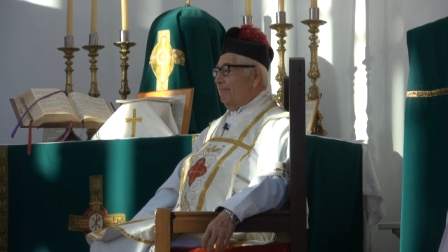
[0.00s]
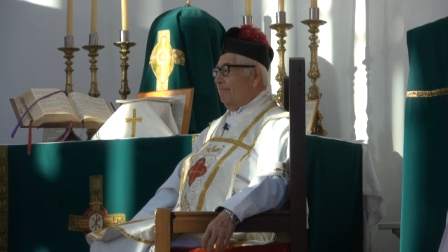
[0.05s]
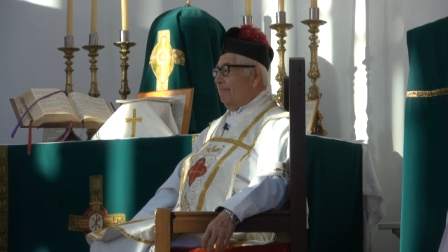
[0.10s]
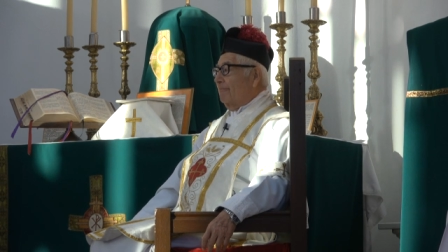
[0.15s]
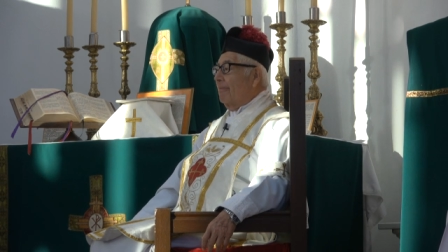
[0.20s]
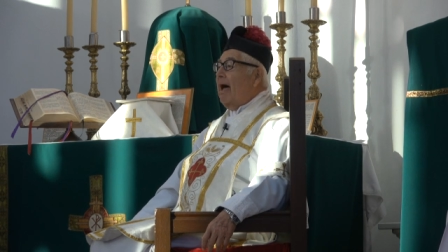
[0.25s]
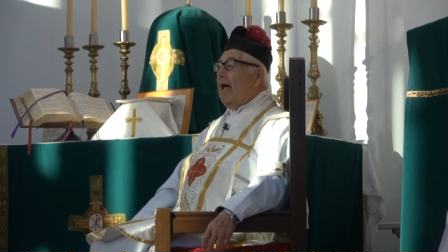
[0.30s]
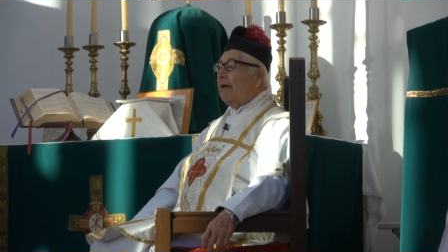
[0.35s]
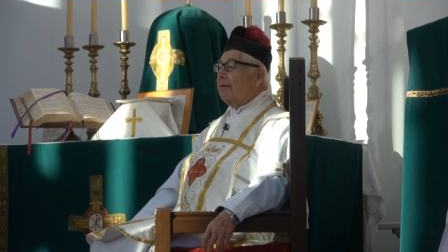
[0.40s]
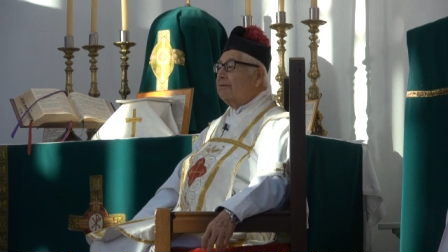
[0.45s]

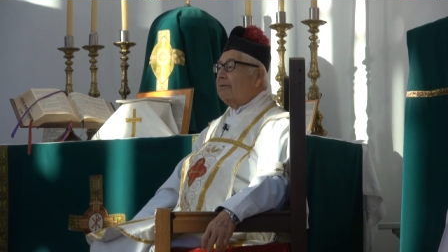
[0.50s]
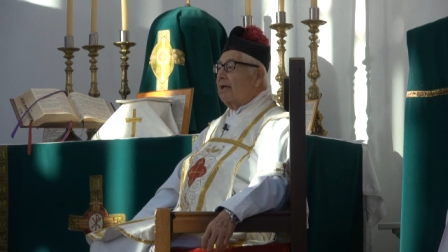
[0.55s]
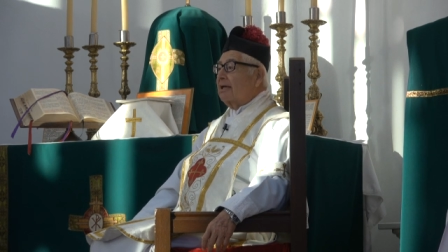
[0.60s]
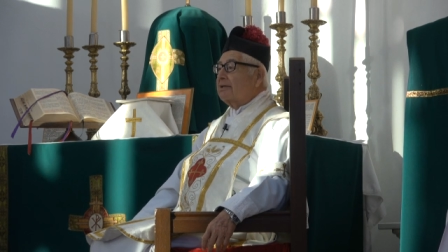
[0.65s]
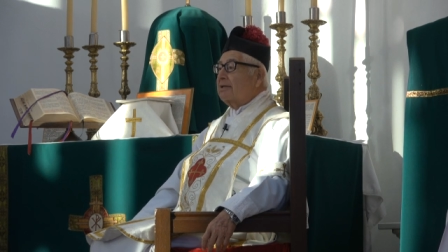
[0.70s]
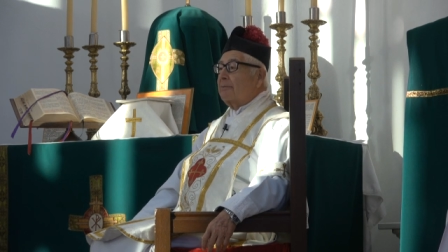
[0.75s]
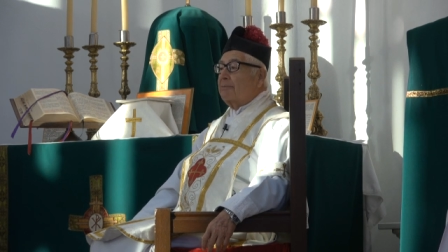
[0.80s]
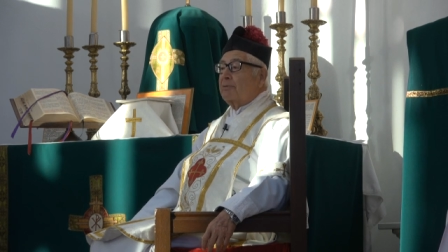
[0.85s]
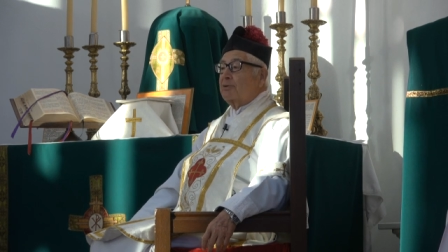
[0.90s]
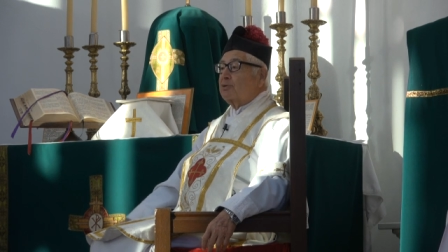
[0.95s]
Marta
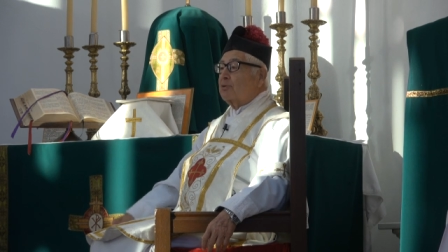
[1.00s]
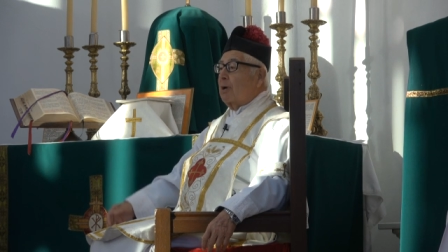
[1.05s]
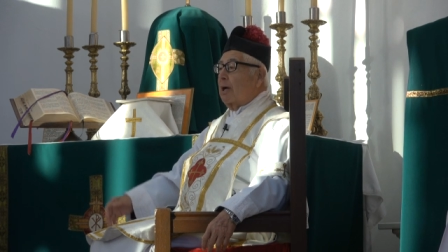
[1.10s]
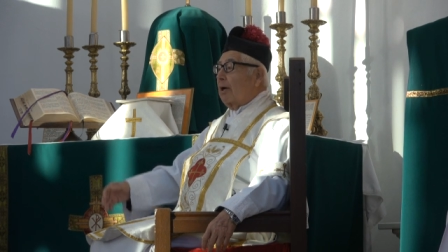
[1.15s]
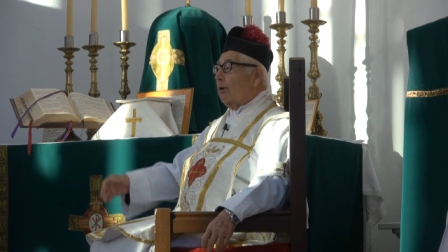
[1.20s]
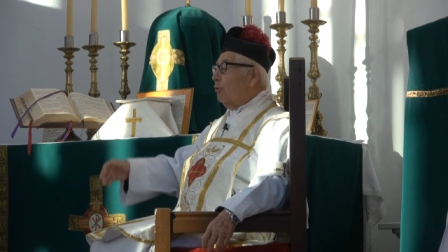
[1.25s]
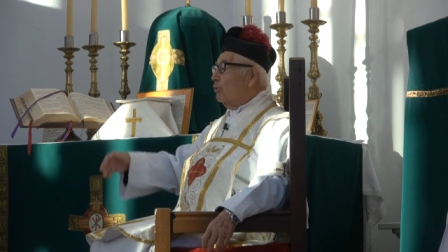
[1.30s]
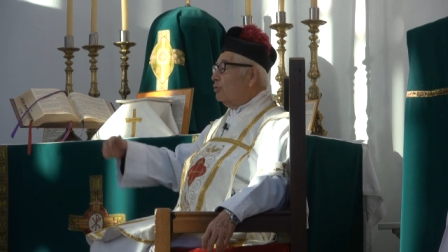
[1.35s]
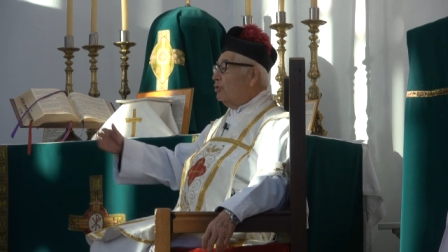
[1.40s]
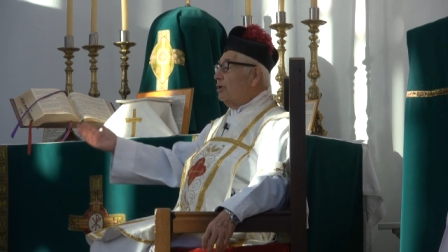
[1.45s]
se puso
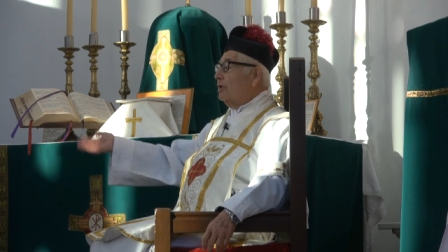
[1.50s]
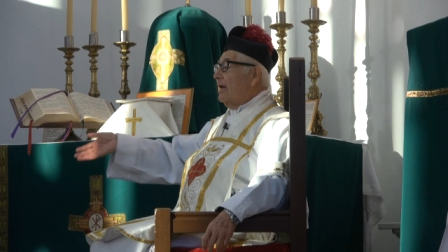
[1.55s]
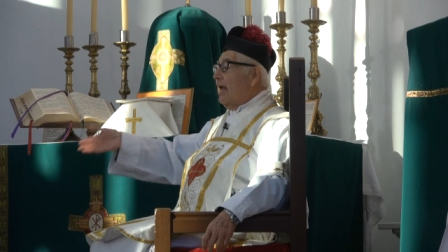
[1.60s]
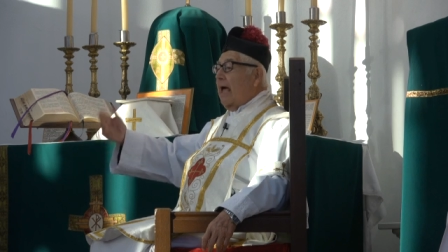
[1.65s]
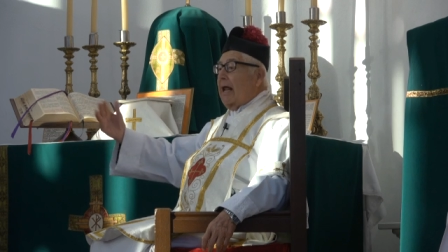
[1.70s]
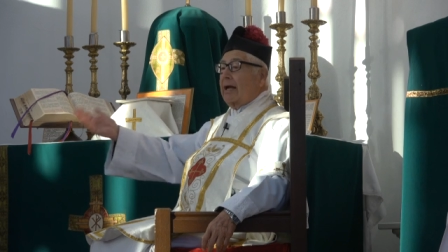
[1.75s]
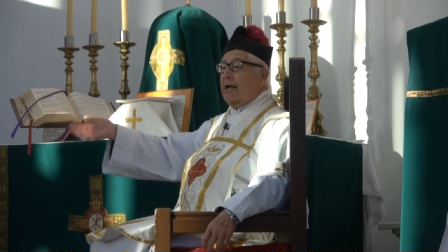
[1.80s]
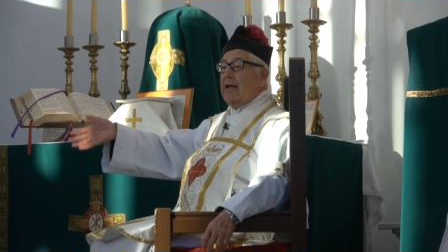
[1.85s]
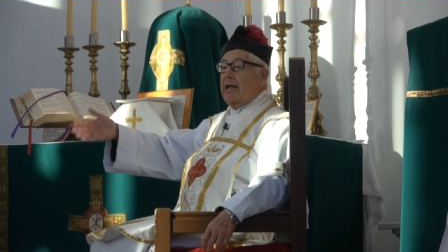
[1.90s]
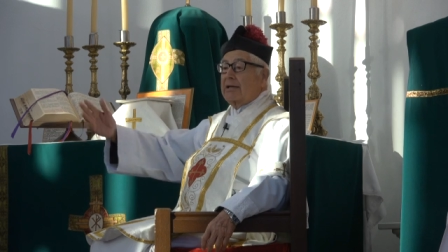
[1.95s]
a
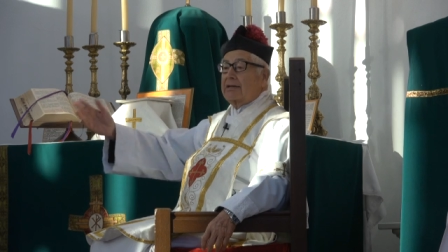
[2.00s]
cocinarle,